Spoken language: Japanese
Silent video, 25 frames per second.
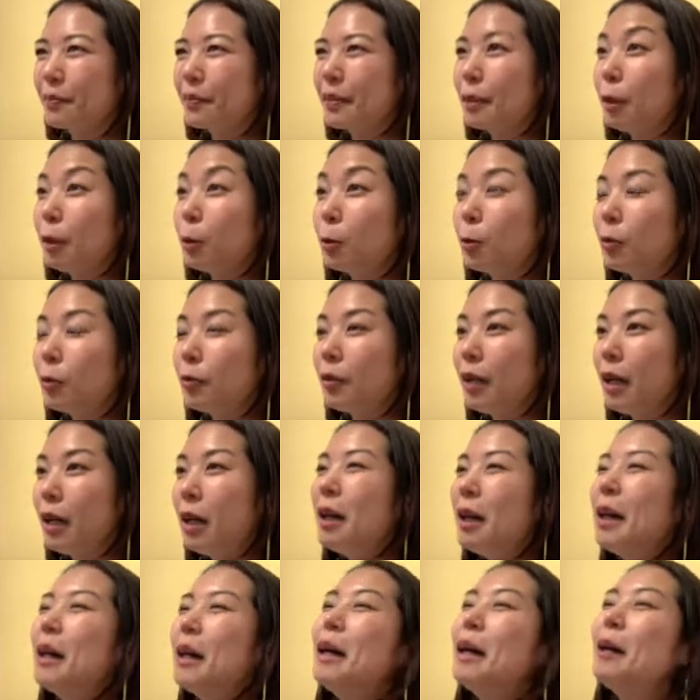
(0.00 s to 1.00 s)
あ、これは、
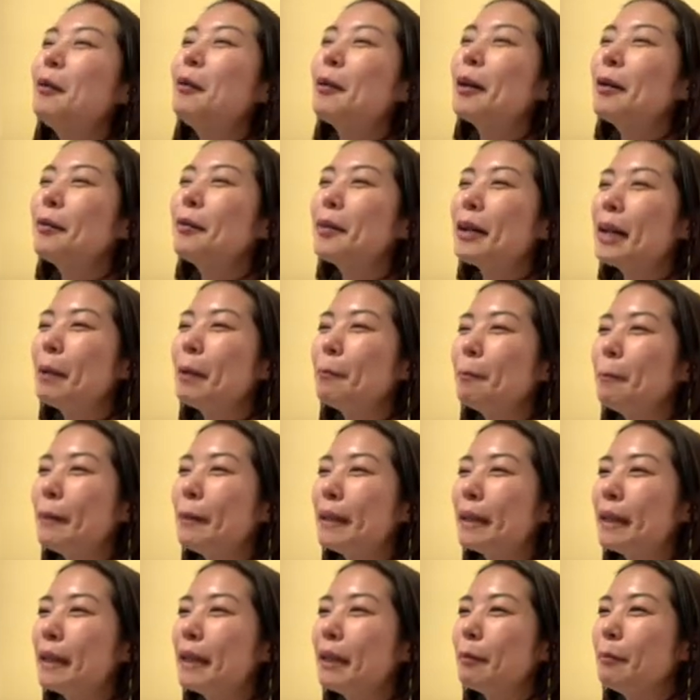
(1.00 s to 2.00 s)
あー、ほらほら、やっぱ
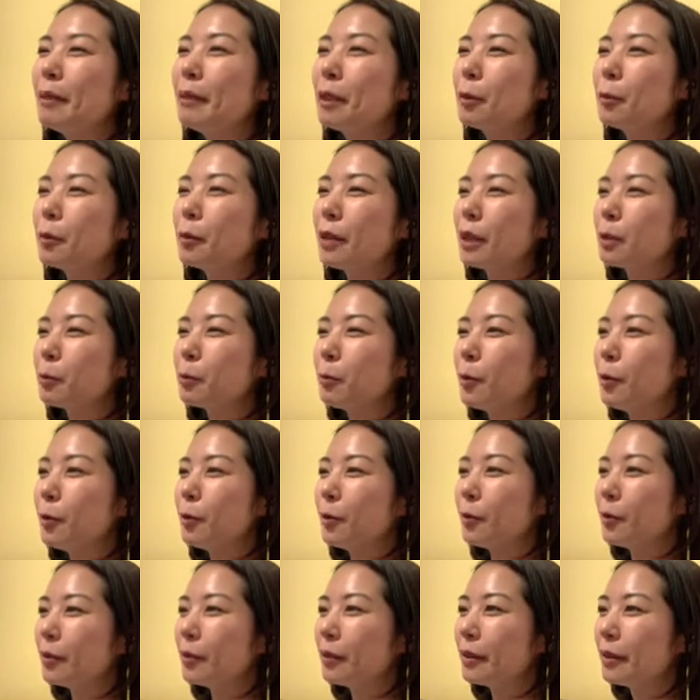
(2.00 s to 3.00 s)
り、見たことあるもん。
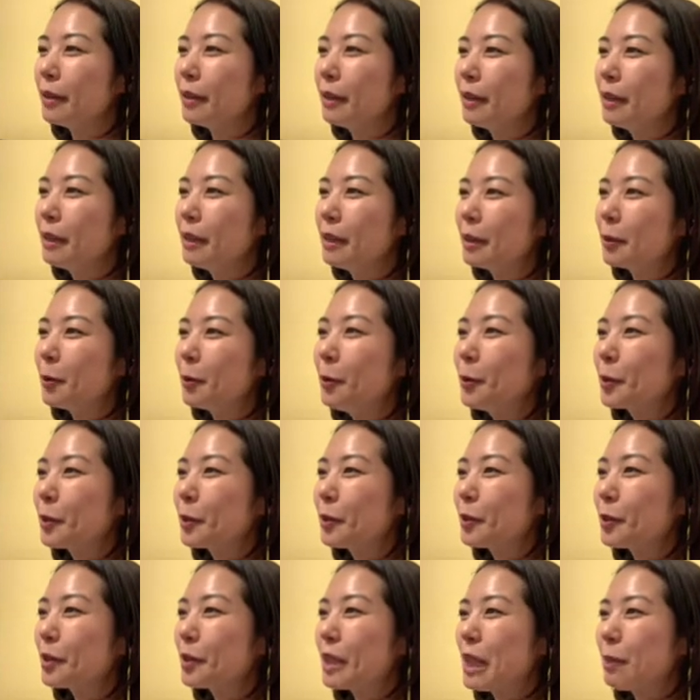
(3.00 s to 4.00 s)
高
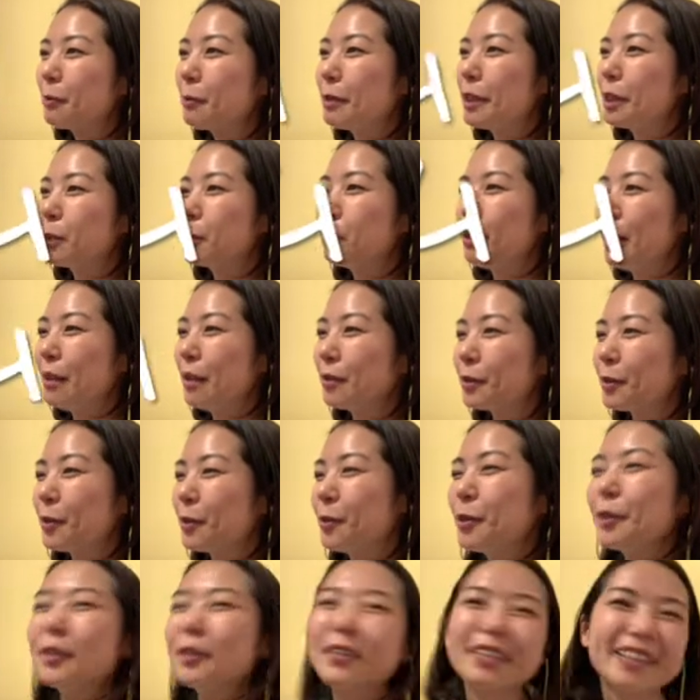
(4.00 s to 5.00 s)
級スライム肉まん。そ
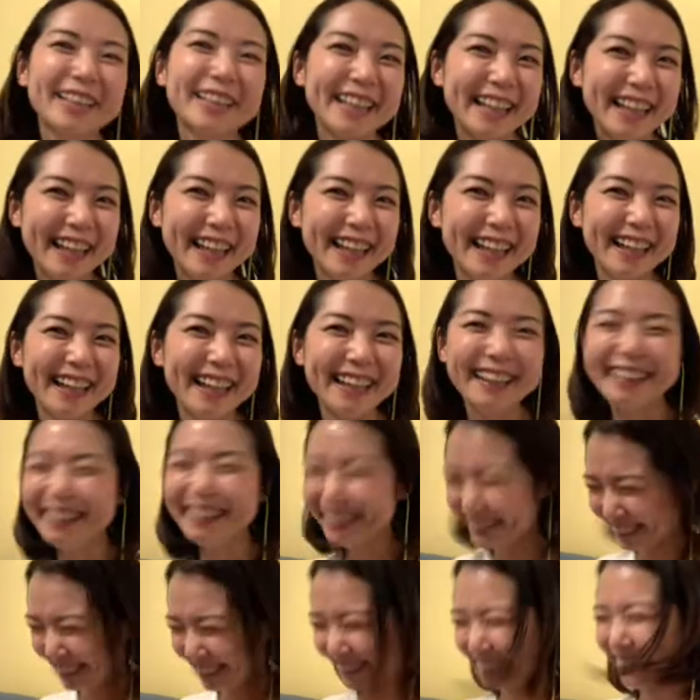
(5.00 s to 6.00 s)
ういうことね。
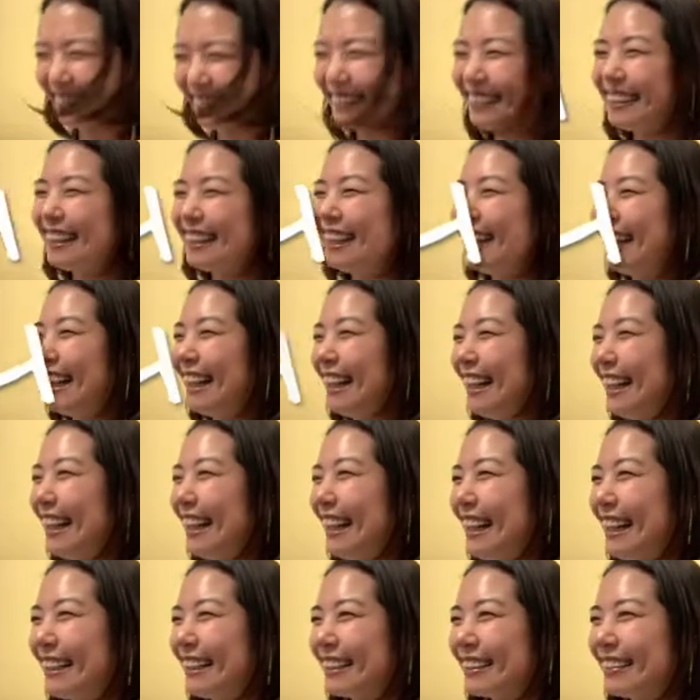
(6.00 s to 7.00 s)

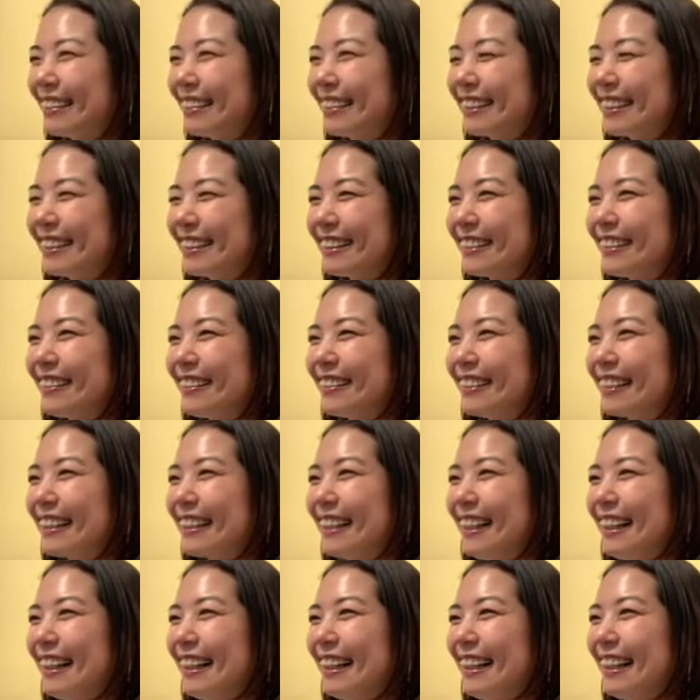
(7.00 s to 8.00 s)
あー、そっかそっ
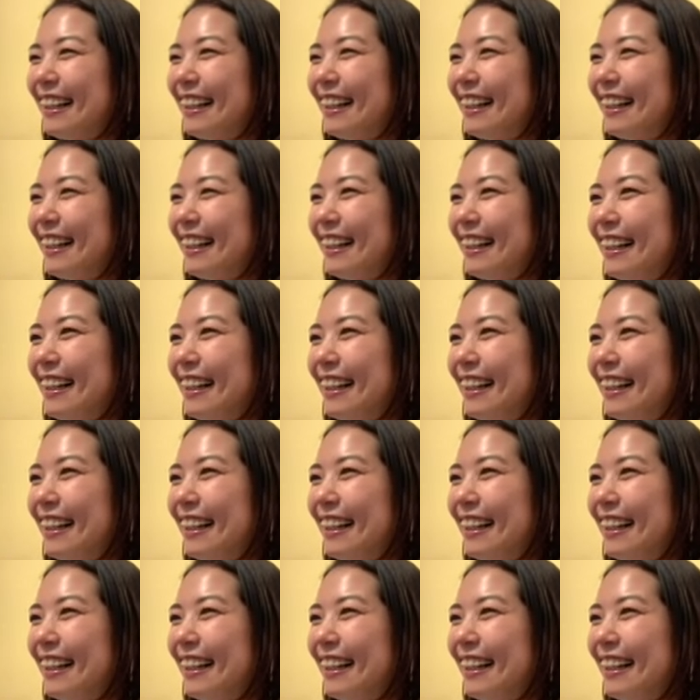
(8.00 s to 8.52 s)
か。